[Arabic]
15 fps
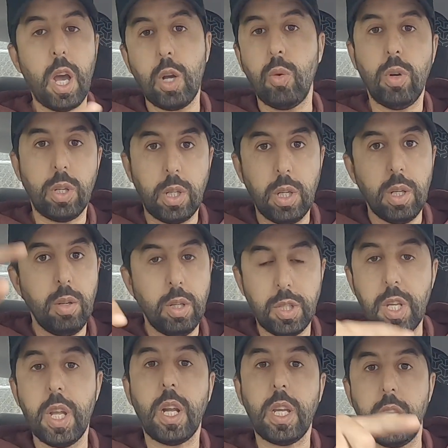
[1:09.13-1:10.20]
غيقول لك
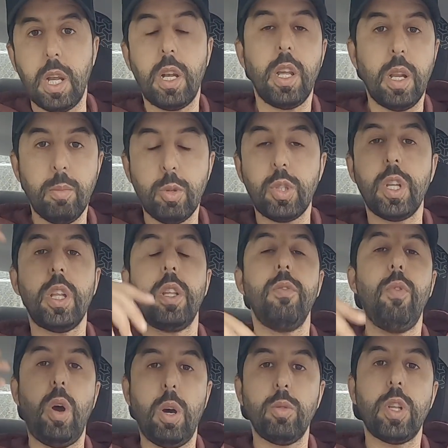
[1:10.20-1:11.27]
سير غير لي
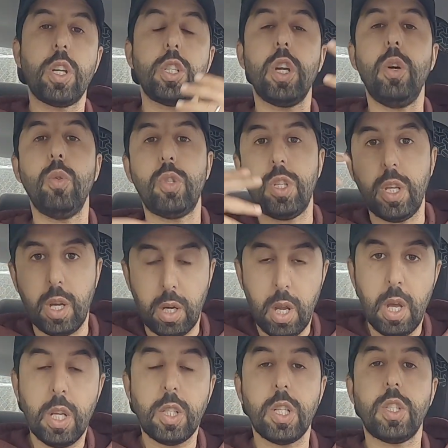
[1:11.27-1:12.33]
المستضيف وعاود رجع وسير
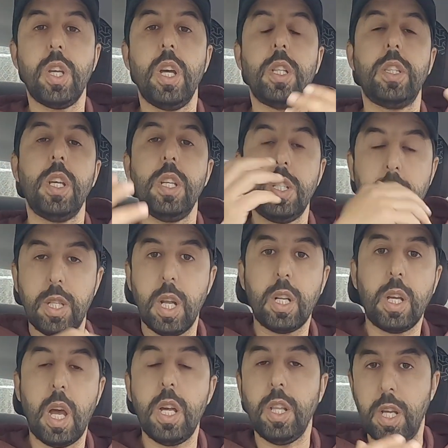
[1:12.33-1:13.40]
تتحدى اس
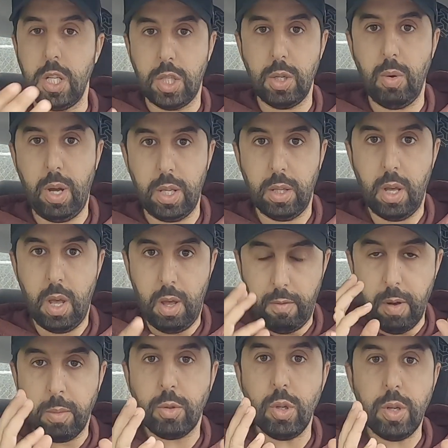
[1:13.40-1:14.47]
ديالك عاد اجي وعاد
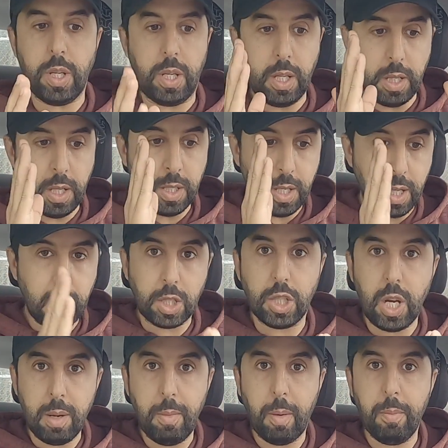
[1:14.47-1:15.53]
فهمتوني اذا انت داك
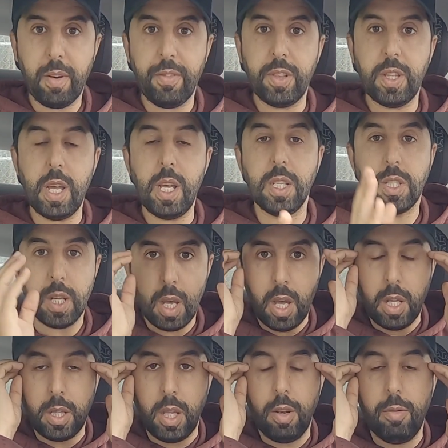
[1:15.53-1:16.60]
الشيء اللي معمر في الدي اس
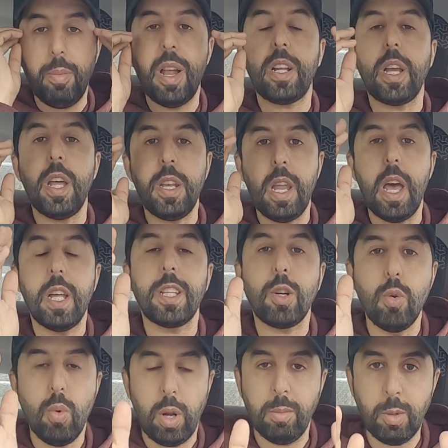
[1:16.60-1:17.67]
دير في بالك ان
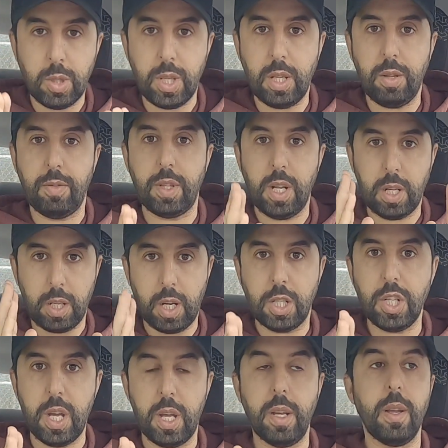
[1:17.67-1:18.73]
هذاك هو المستضيف ديالك
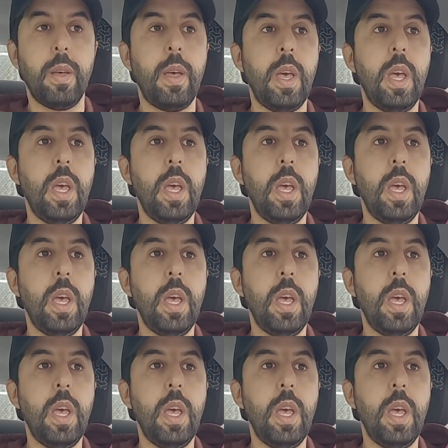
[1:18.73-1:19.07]
رجاء